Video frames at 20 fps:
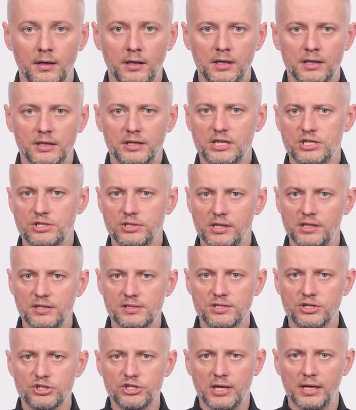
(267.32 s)
Гражданин
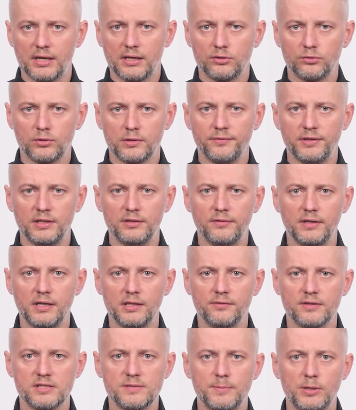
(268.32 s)
США, который в январе
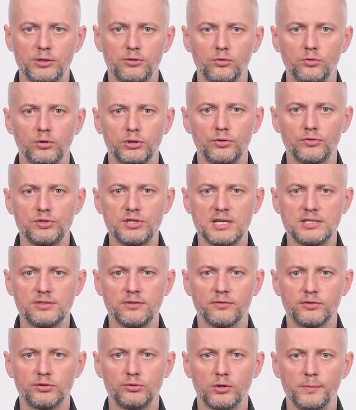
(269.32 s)
2021 года
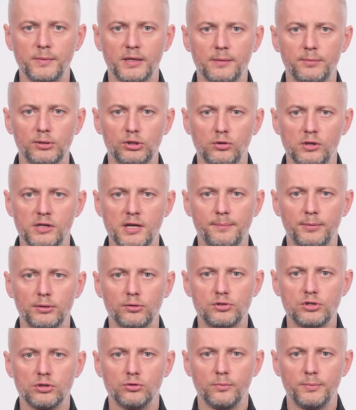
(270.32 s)
участвовал в штурме Капитолия,
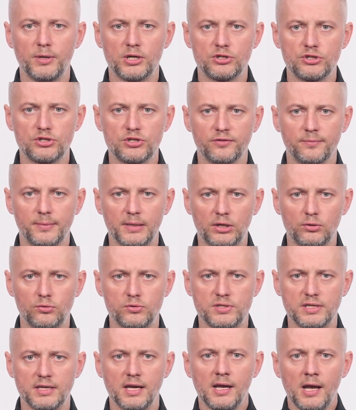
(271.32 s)
получил убежище в
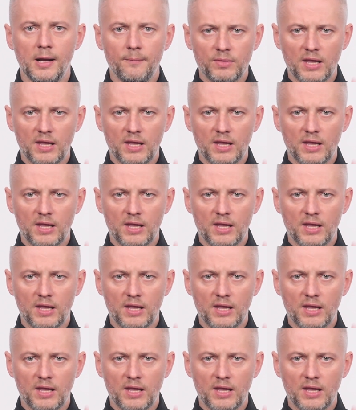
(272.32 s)
Беларуси.